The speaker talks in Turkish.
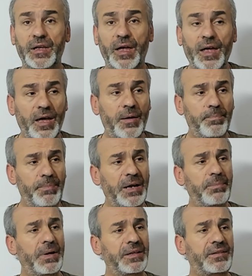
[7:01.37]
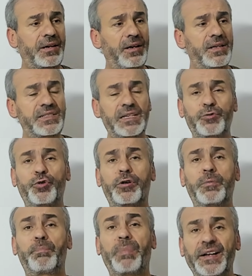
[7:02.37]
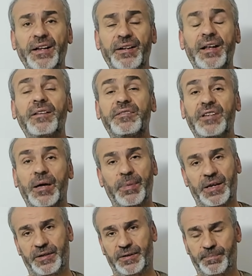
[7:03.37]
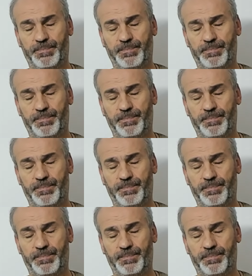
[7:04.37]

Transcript: E ben metreyle satıyorum bana ne demeyin.